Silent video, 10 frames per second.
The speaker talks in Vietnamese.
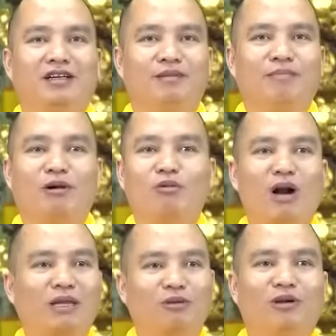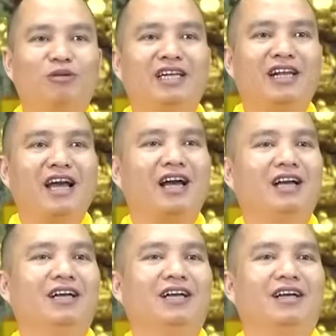Mà hôm qua tôi cũng không nghĩ ra,
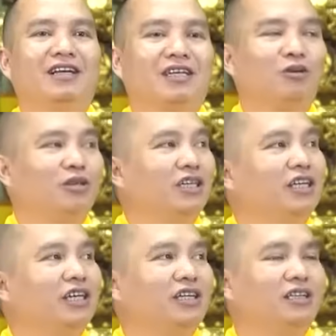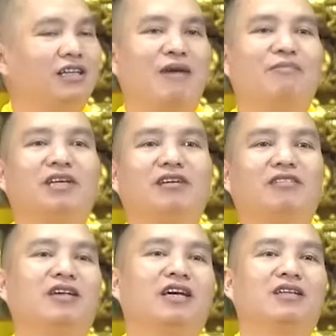thì tôi chỉ nghĩ là làm mới được
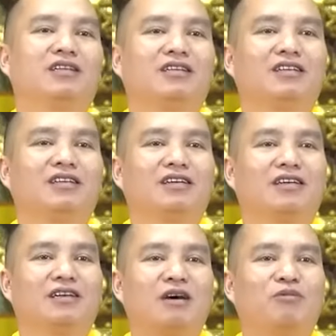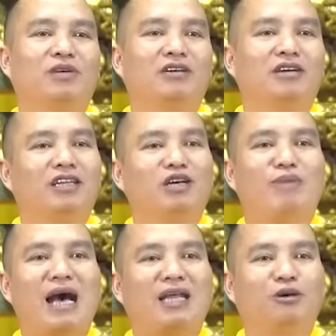có hết, đọc mới có hết
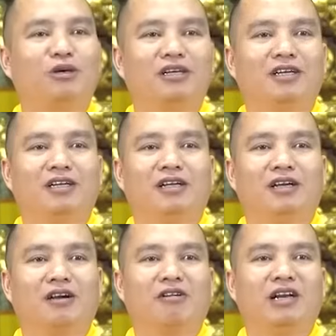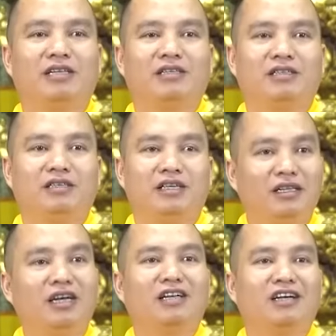tầng 3 thôi, còn lại
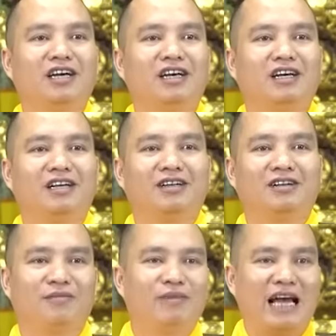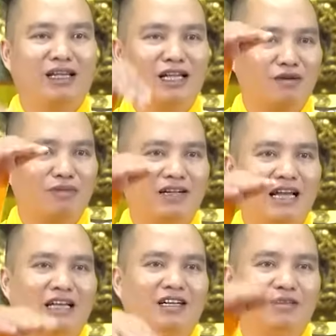9 tầng nữa, 12 tầng mà
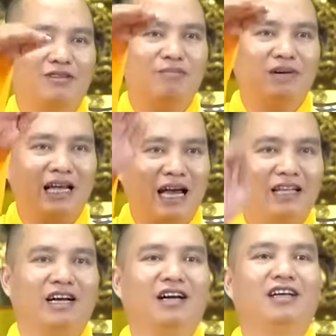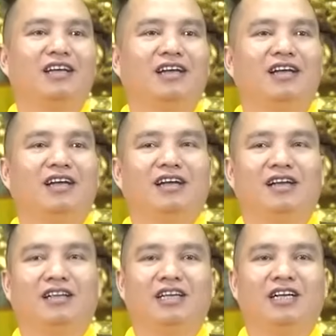đại tượng chúng ta 12 tầng
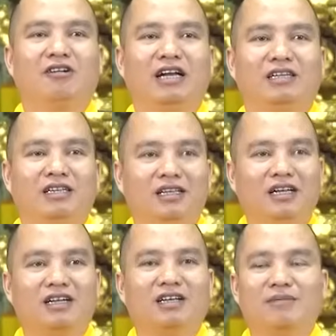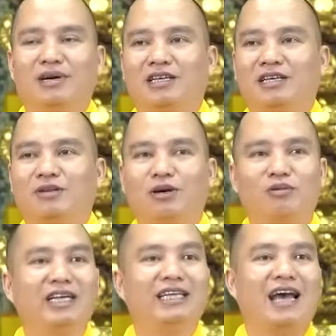thì còn 9 tầng nữa mà thì tôi
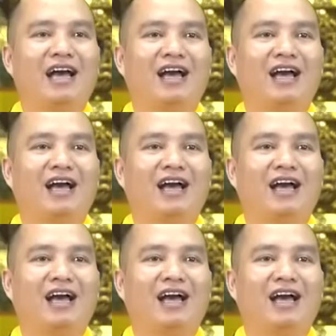không nghĩ ra,